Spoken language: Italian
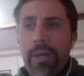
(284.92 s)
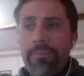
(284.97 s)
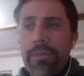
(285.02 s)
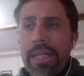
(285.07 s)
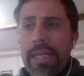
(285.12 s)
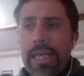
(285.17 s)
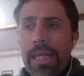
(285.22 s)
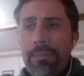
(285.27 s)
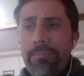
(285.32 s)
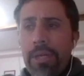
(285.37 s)

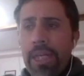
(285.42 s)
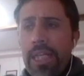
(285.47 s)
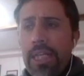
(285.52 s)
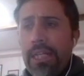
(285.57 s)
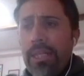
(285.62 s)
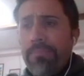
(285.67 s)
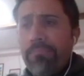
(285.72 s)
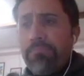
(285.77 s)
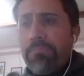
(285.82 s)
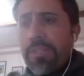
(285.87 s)
perché per
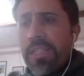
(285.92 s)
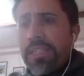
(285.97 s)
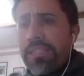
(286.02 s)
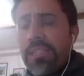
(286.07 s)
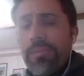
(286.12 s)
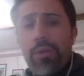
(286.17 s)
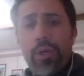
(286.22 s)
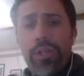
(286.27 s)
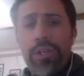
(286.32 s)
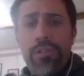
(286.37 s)
i
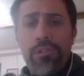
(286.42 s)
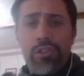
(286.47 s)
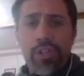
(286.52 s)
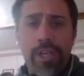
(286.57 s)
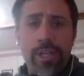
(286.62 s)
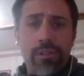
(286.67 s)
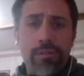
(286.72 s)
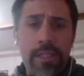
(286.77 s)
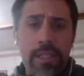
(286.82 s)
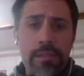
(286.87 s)
testimoni di
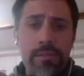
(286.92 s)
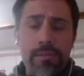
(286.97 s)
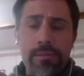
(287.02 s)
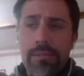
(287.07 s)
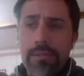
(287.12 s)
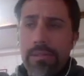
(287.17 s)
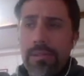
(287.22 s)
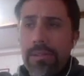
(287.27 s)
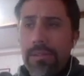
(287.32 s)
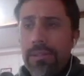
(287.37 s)
Geova
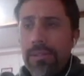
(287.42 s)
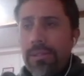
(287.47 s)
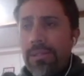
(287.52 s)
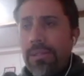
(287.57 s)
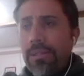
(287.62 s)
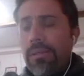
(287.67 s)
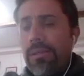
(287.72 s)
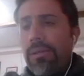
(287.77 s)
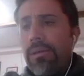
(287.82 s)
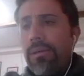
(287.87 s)

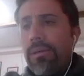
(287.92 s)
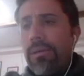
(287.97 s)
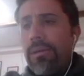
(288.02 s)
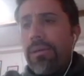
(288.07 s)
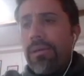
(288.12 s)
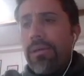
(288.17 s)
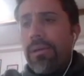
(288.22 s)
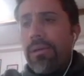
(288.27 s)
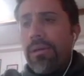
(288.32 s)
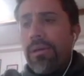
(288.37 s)

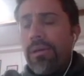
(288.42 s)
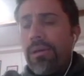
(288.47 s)
uh,